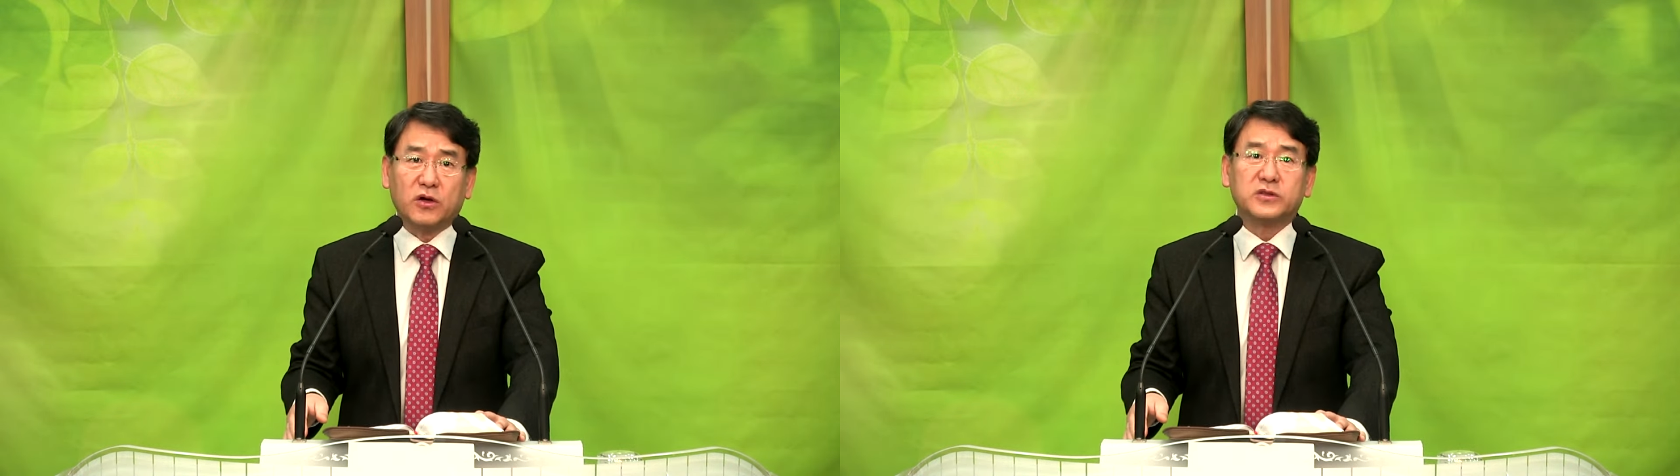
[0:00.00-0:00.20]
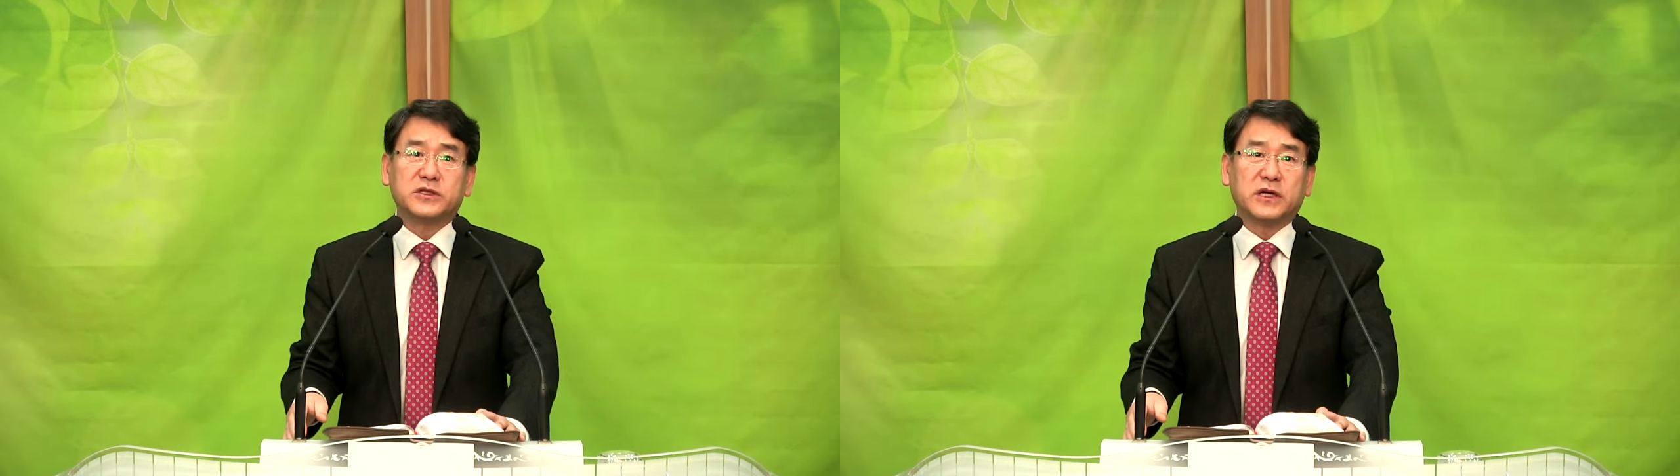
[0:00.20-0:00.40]

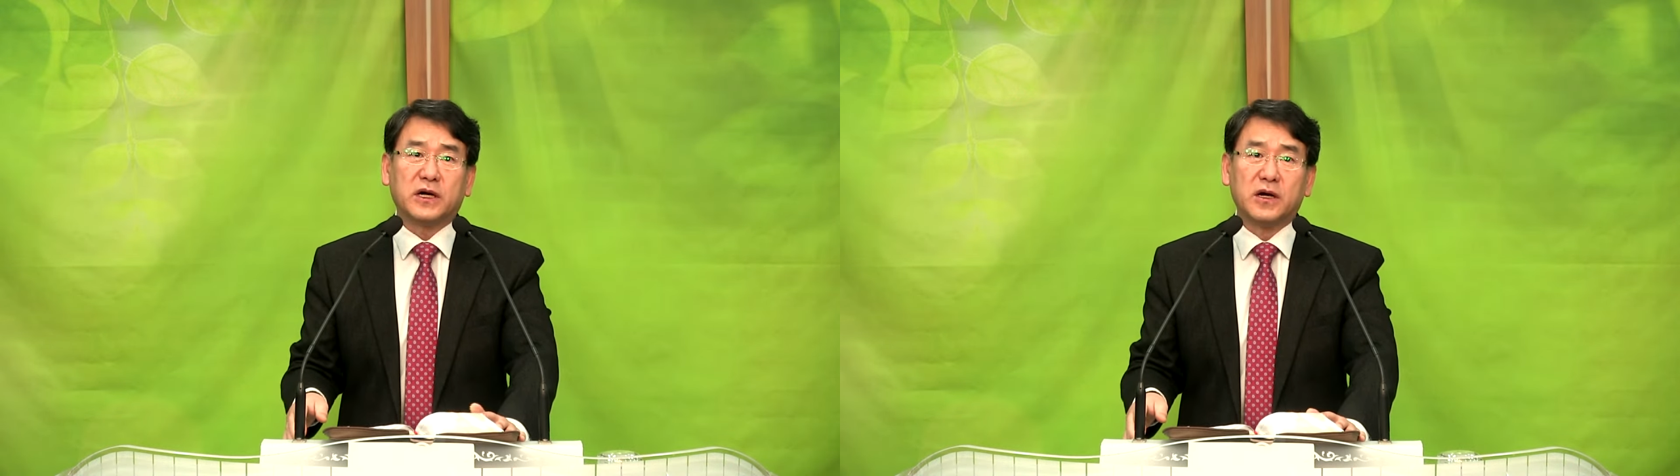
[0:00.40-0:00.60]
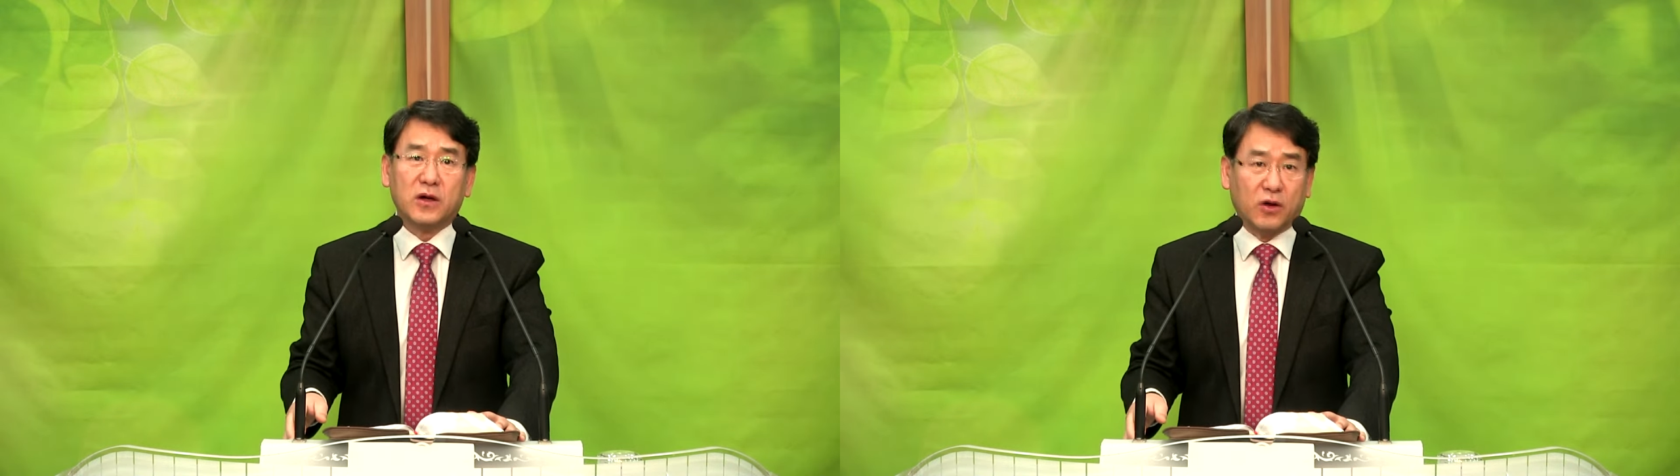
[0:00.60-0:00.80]

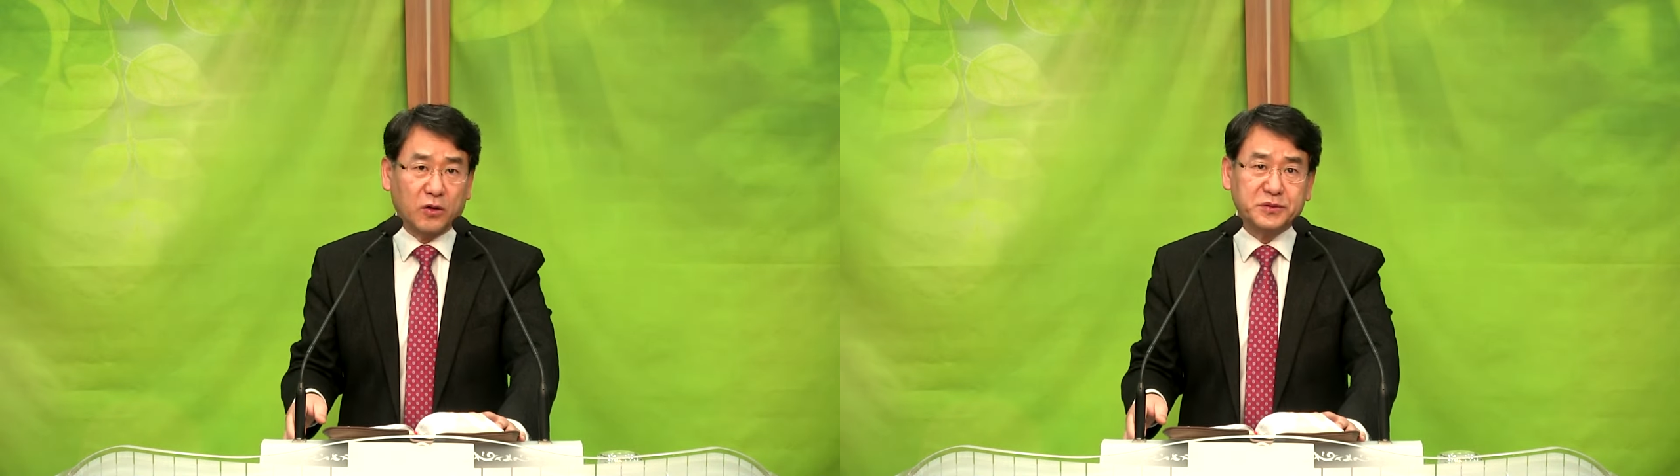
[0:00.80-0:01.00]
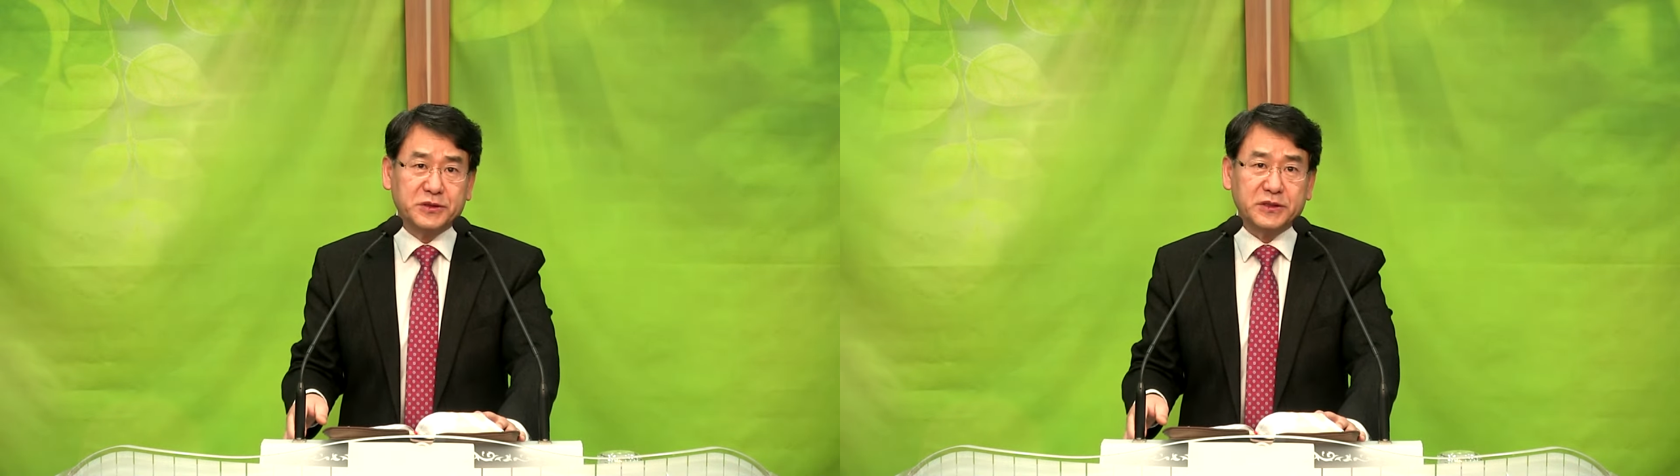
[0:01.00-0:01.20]
여지가
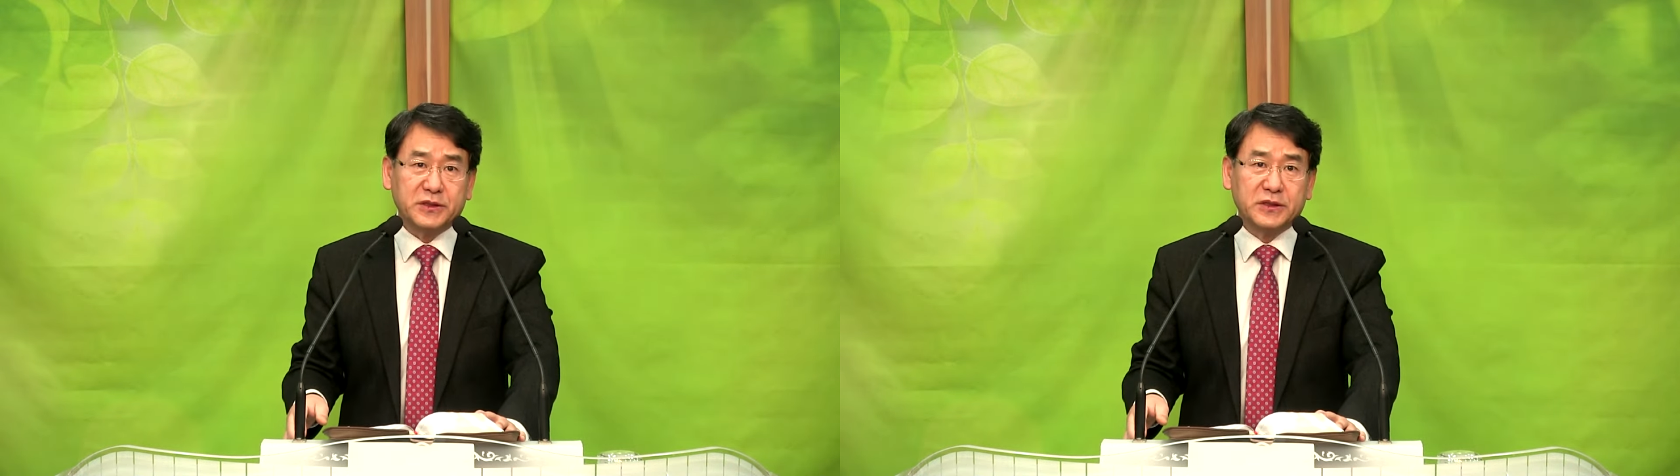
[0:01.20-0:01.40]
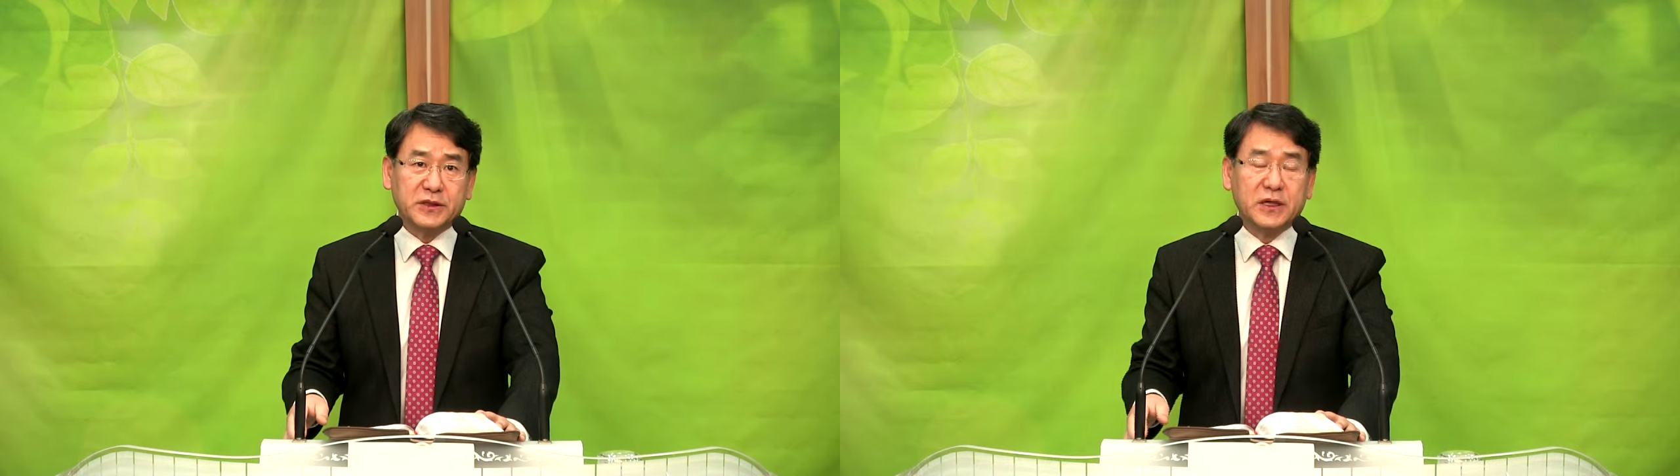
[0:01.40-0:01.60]

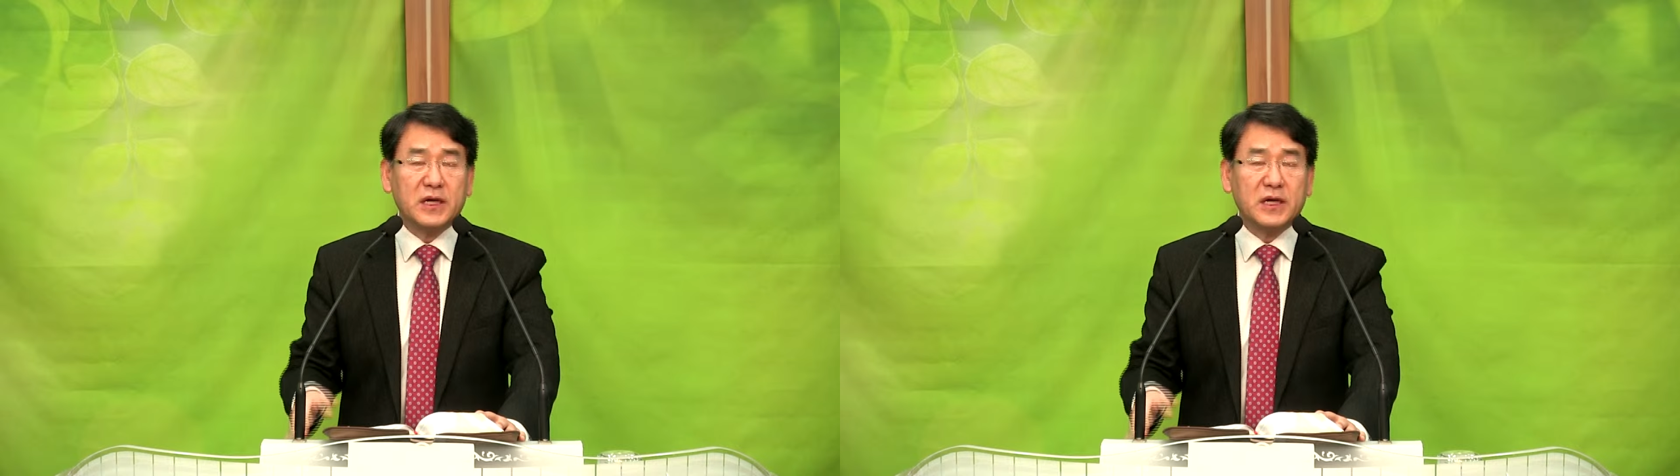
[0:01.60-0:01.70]
없이